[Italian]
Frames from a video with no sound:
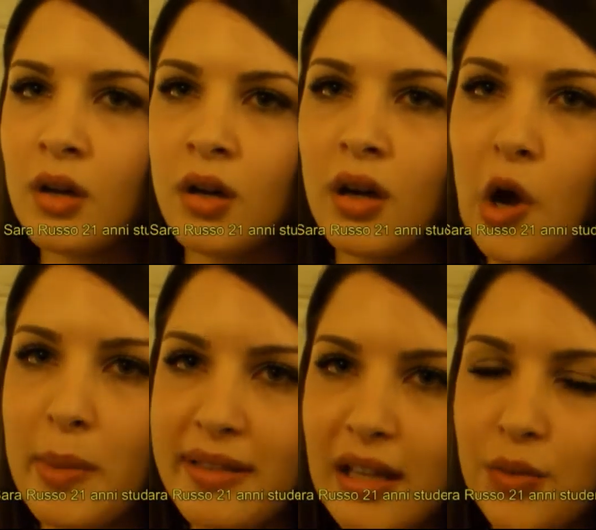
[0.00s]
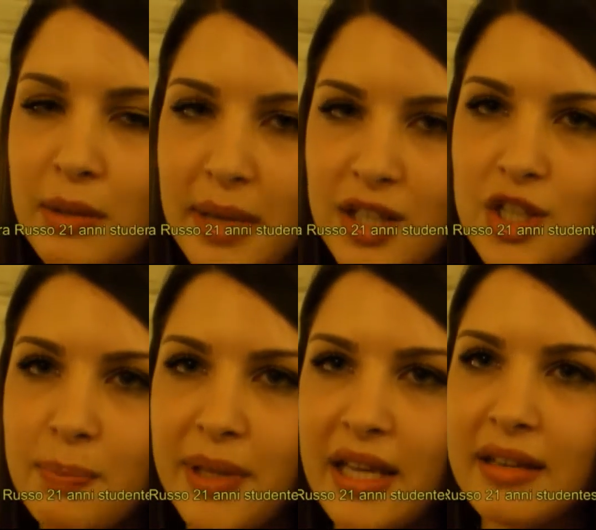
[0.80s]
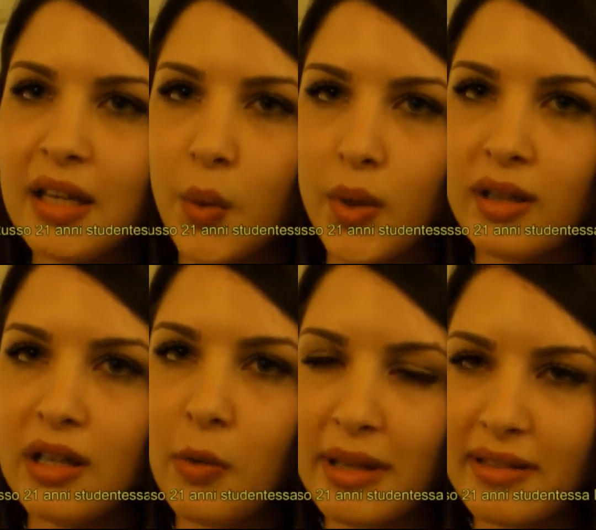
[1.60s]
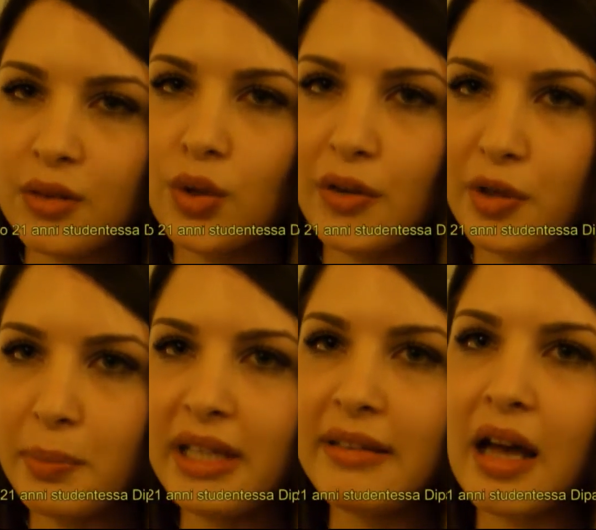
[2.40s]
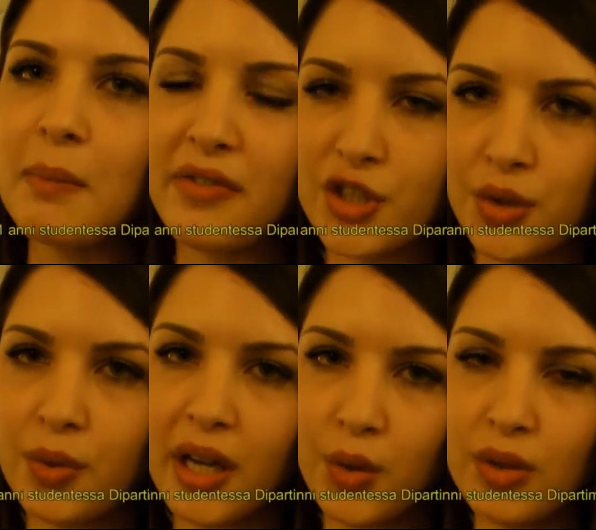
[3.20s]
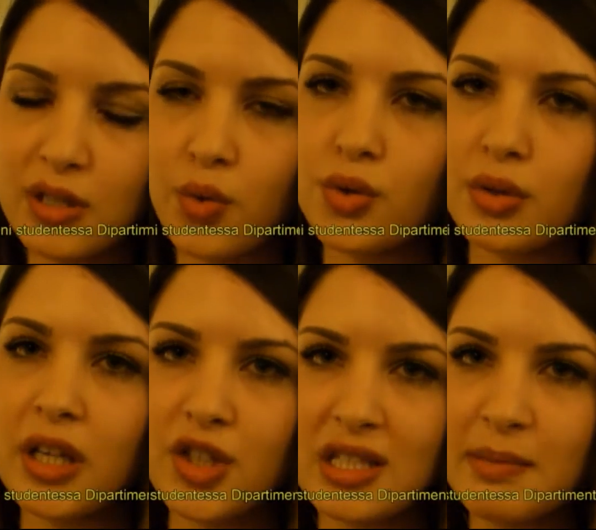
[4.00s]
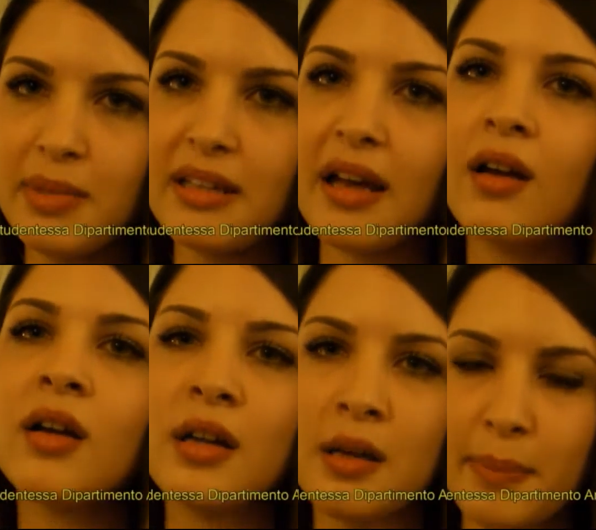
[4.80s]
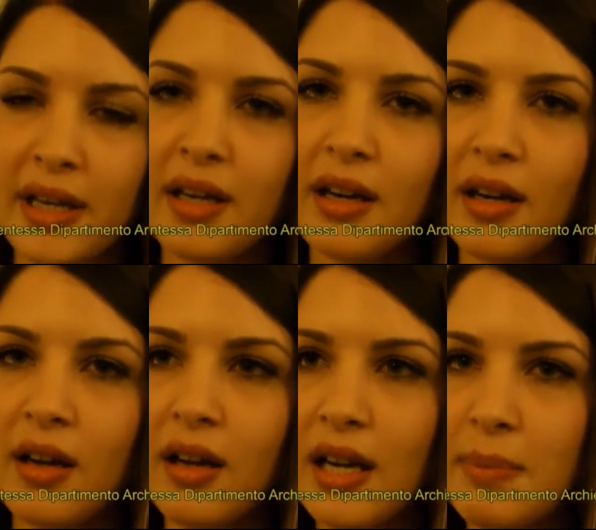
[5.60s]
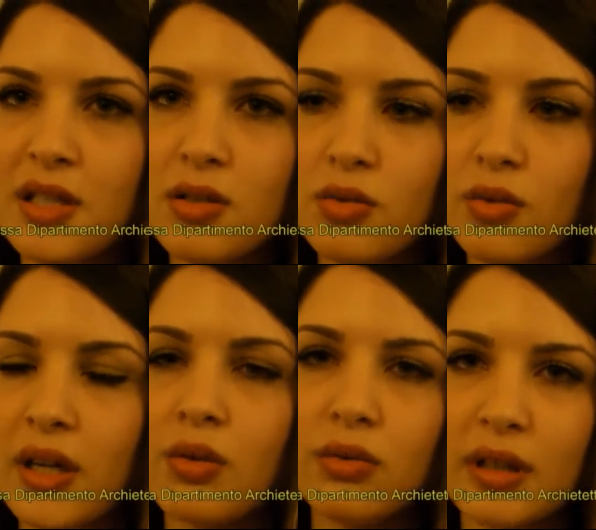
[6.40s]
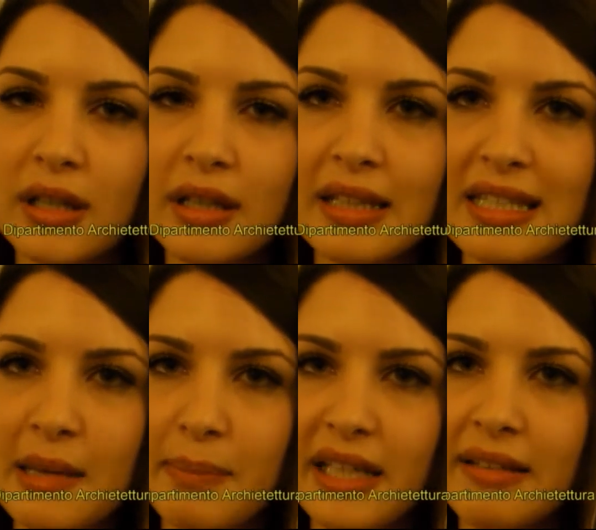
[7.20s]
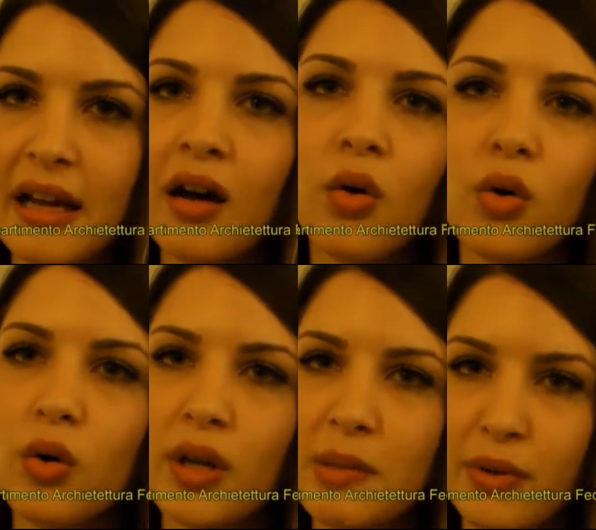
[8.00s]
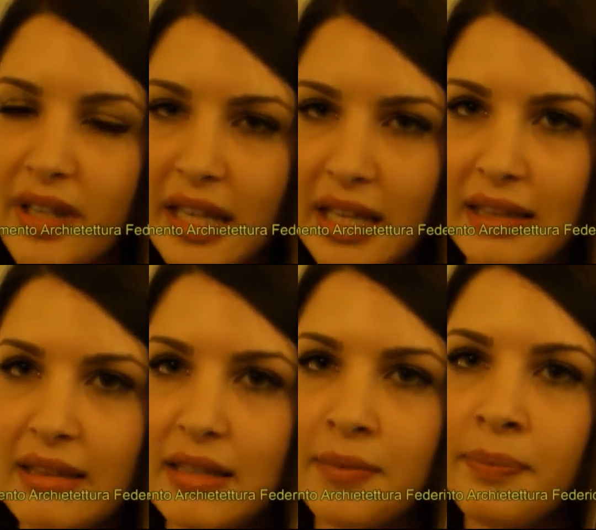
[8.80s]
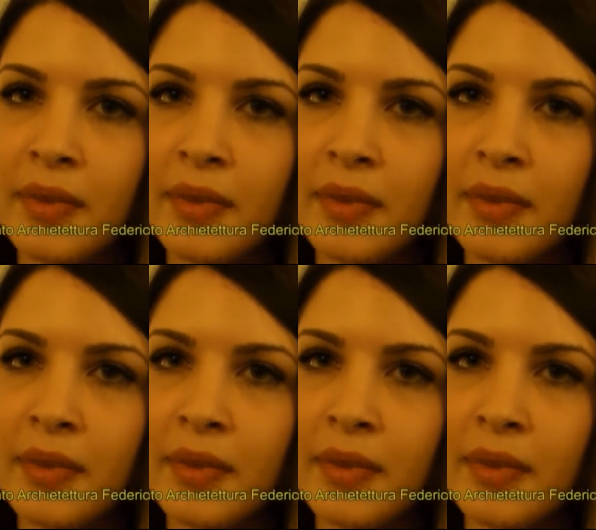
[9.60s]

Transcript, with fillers: Uh, aumentando il marciapiede e quindi aumentando la fruibilità ma facendo anche un discorso di accessibilità per uh, le persone con disabilità o ipovedenti